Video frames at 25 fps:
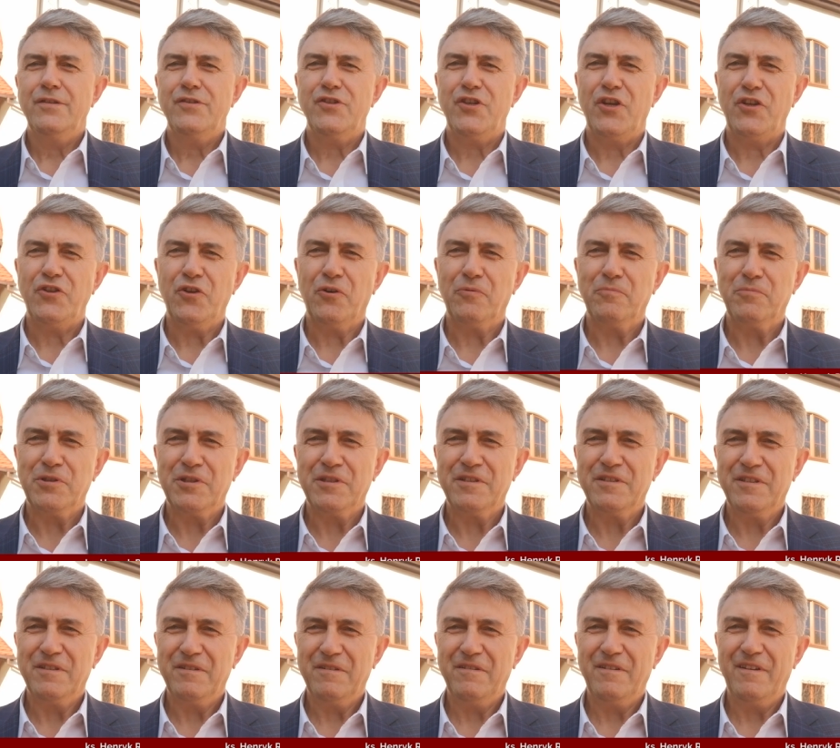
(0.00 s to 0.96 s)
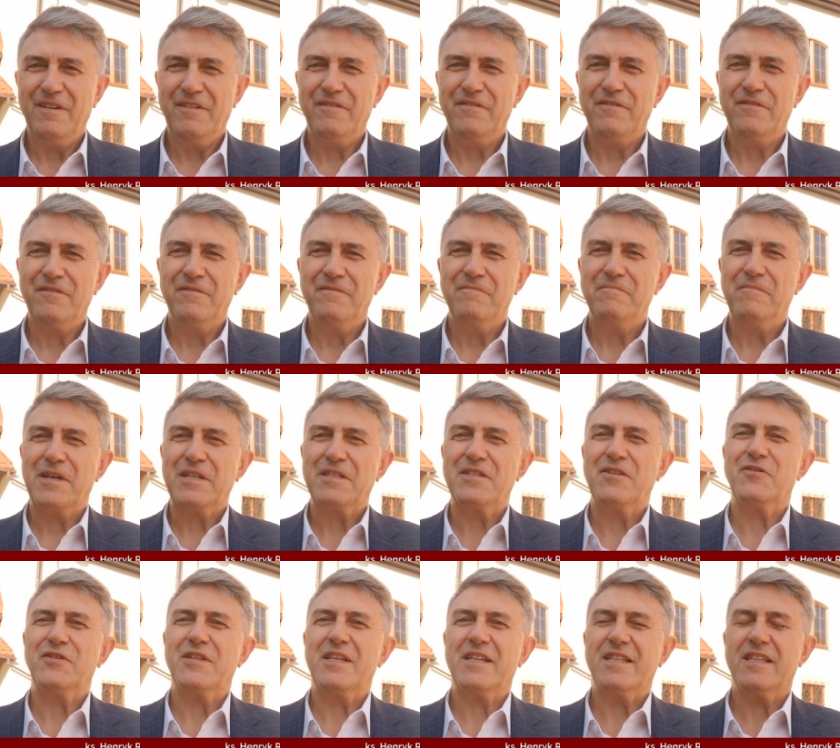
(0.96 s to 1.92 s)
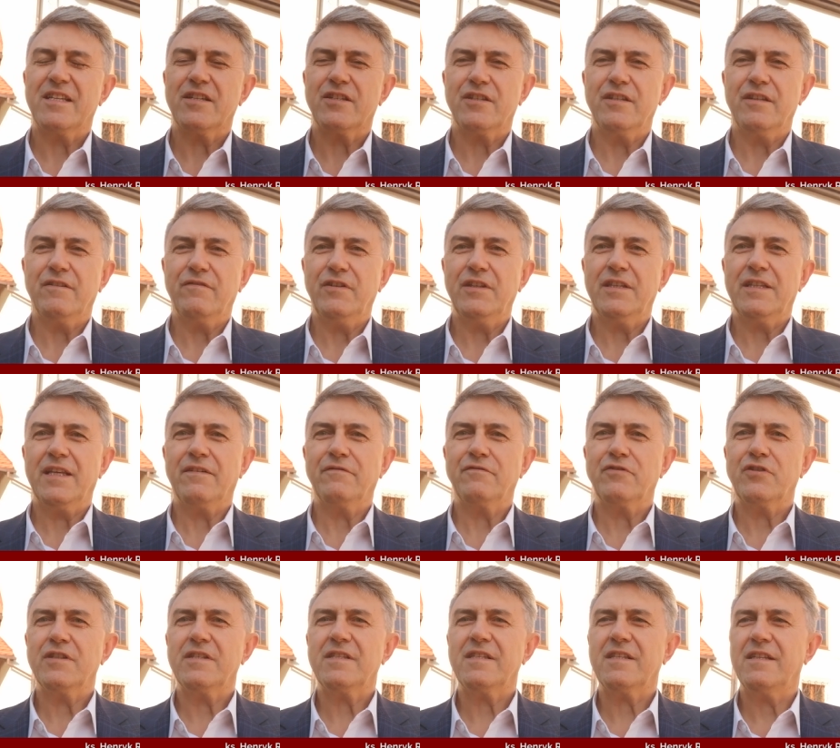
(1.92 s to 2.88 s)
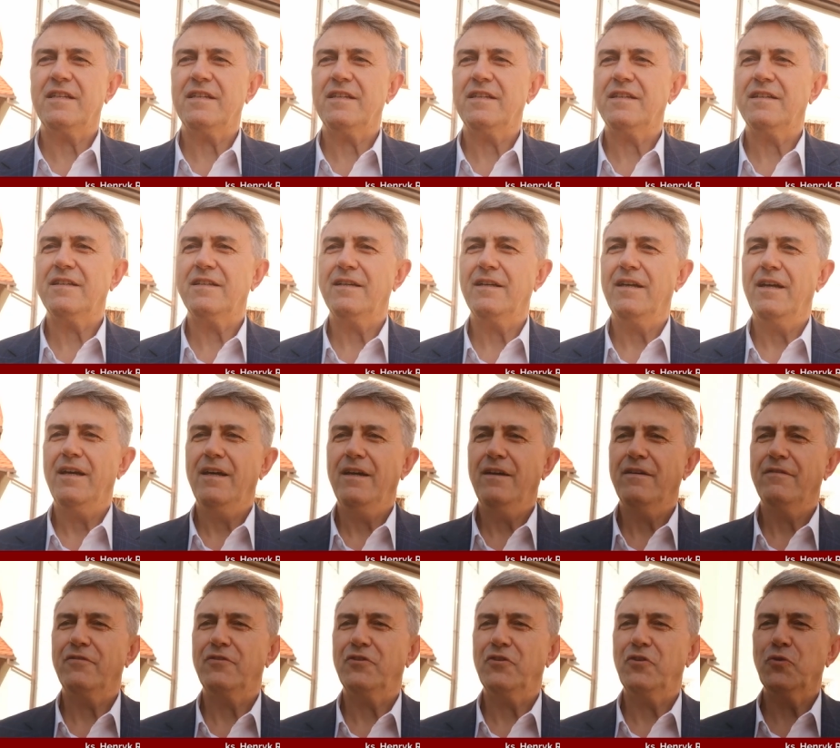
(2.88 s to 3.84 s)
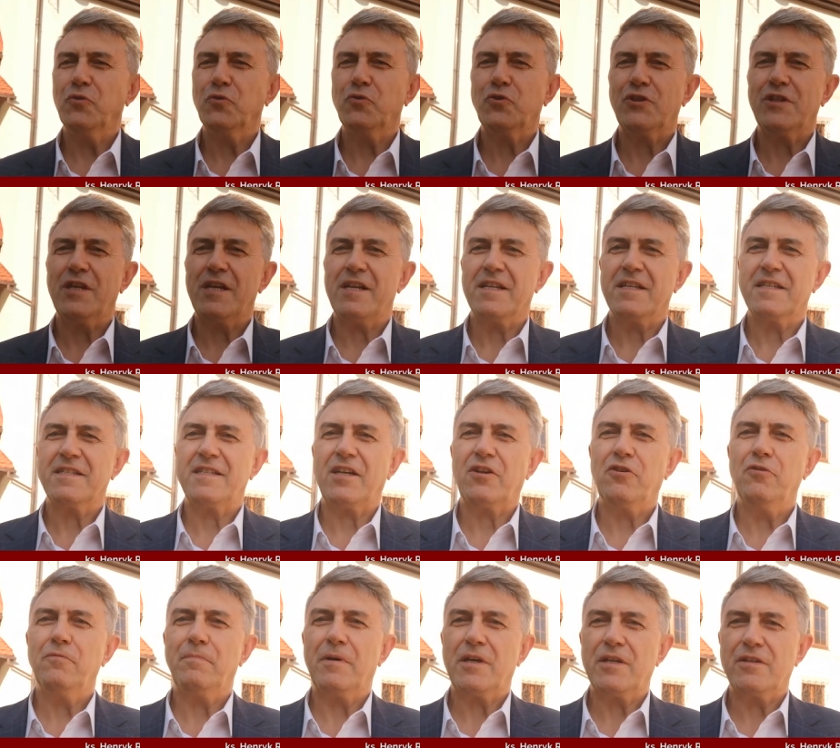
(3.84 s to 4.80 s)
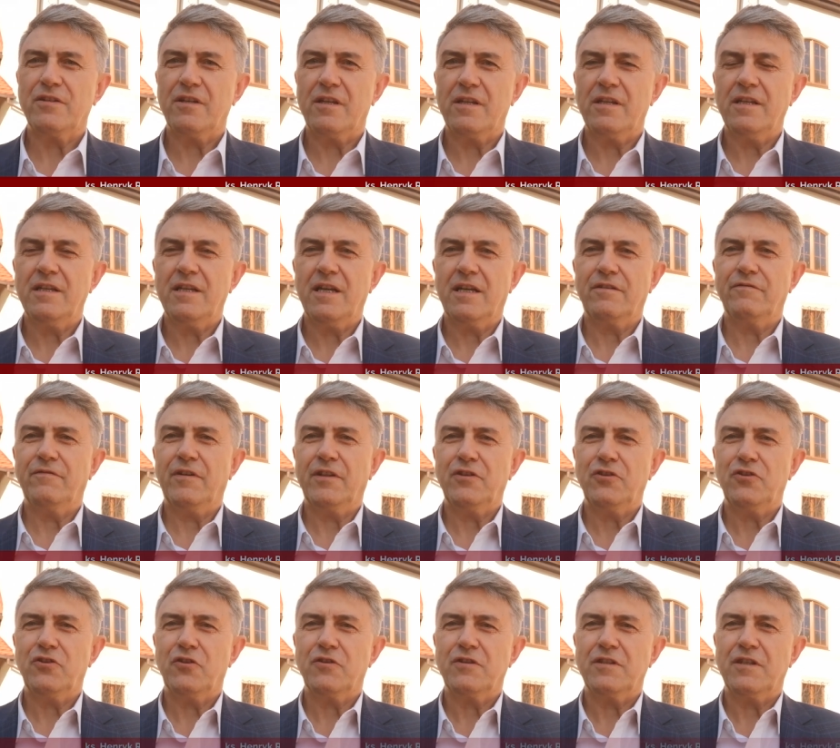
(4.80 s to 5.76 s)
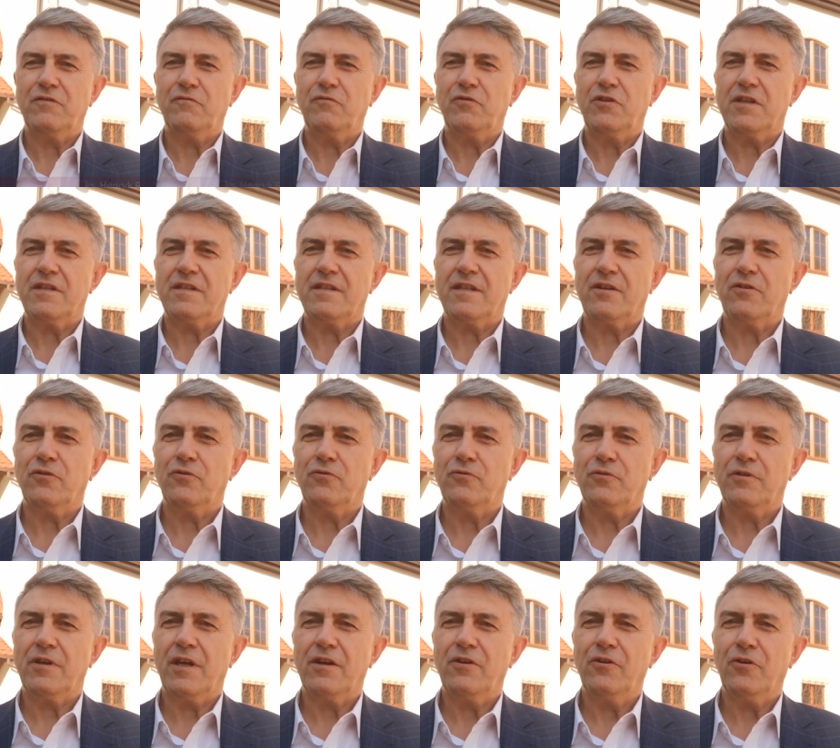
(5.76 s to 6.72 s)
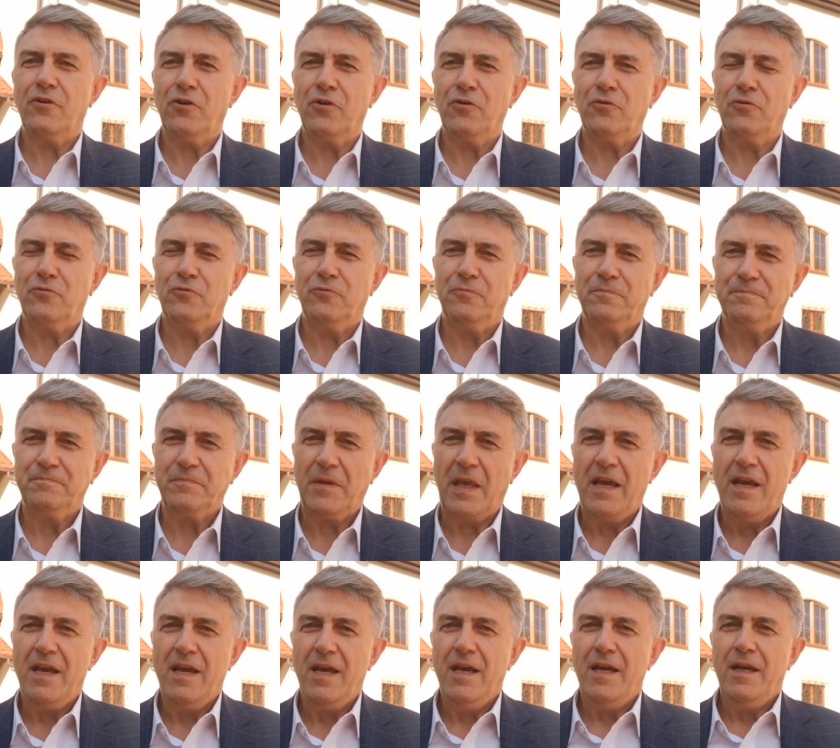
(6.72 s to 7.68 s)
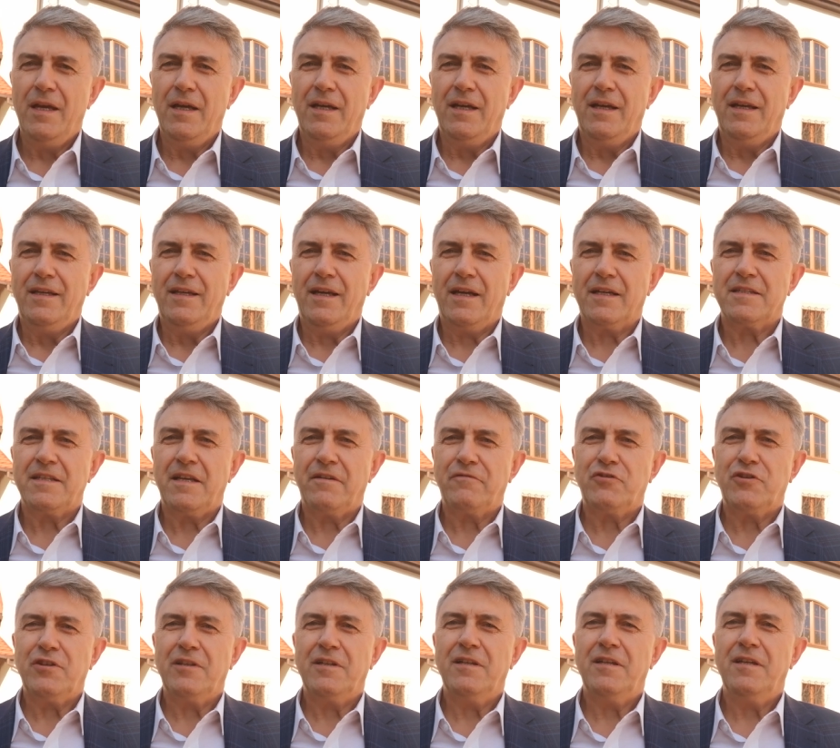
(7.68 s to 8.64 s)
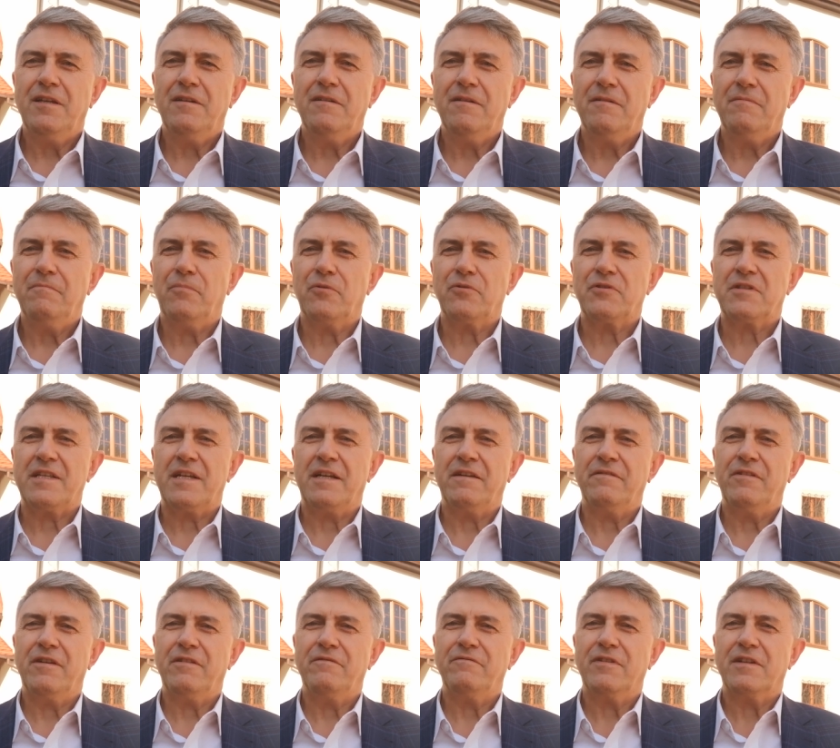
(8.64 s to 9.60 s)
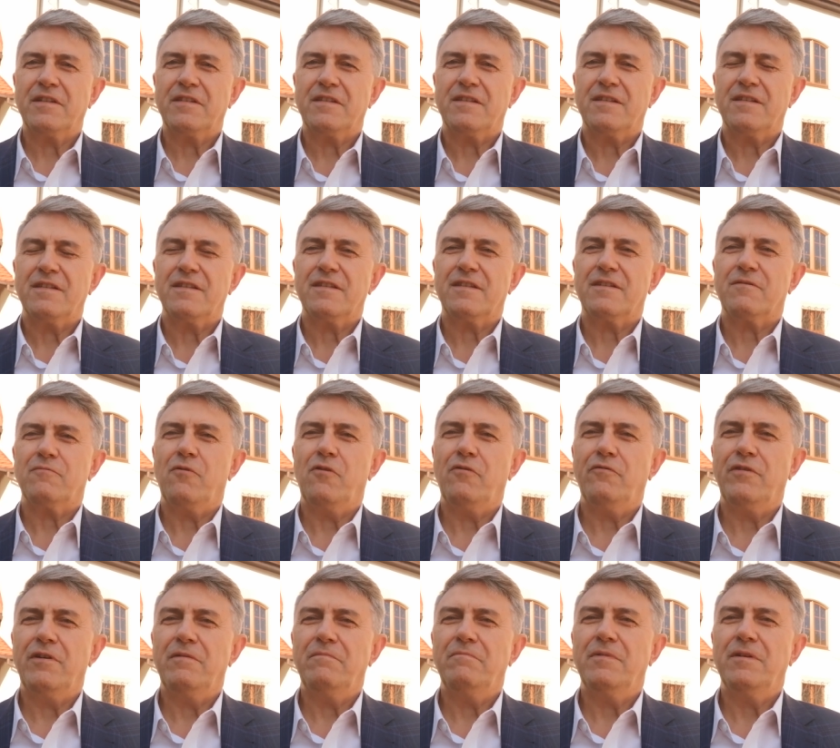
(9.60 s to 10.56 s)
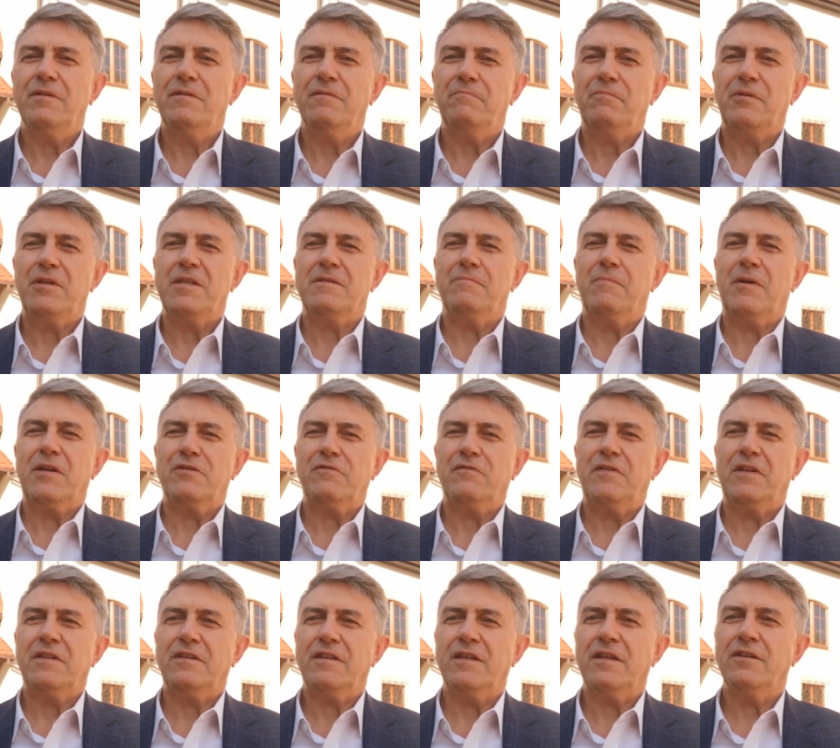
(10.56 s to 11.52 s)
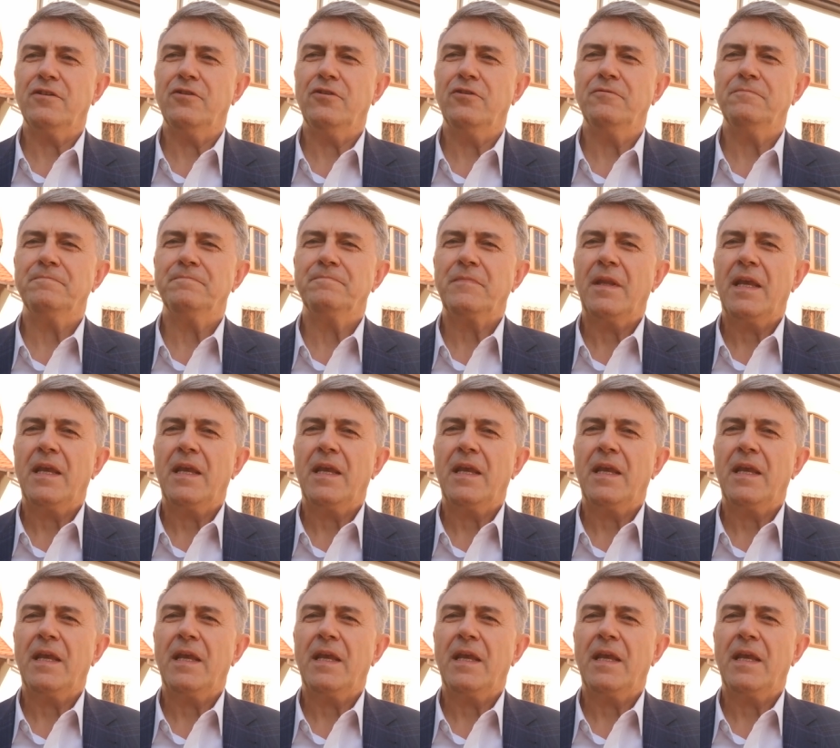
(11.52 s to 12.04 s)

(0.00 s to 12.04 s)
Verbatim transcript: Dzień dobry, bardzo serdecznie witam wszystkich w dniu 14 października 2022 roku. Jak zawsze pozdrawiam Was słowem Pisma Świętego.